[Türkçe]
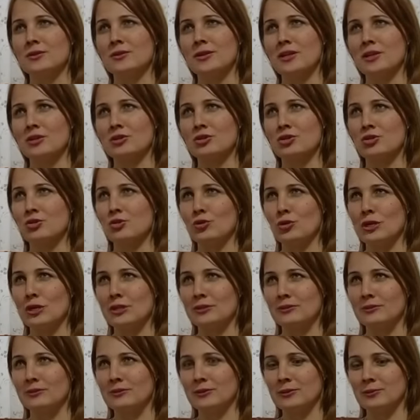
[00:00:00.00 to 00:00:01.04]
yaklaşık
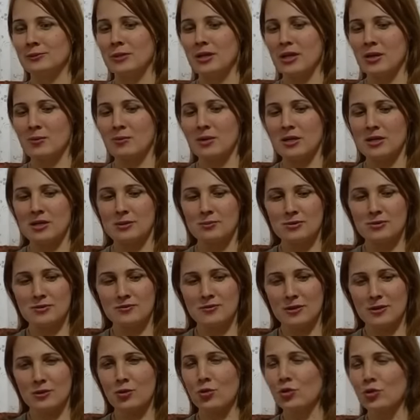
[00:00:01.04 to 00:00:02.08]
16 yıldır
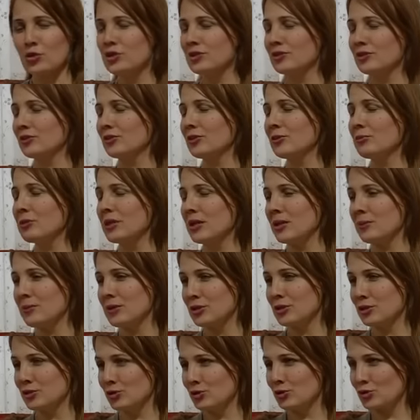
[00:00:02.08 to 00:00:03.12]
beraberliğimiz var. 10 yıldır da
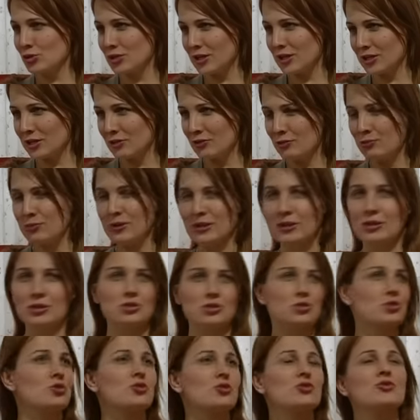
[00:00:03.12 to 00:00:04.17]
beraber yaşıyoruz. Aynı evi
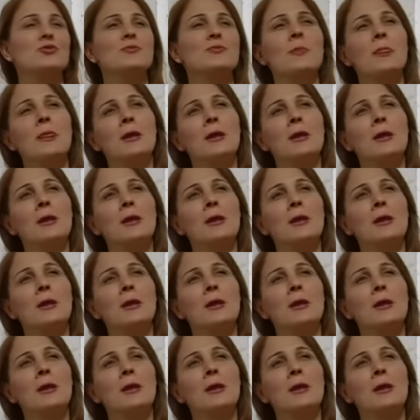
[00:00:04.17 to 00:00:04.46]
paylaşıyoruz.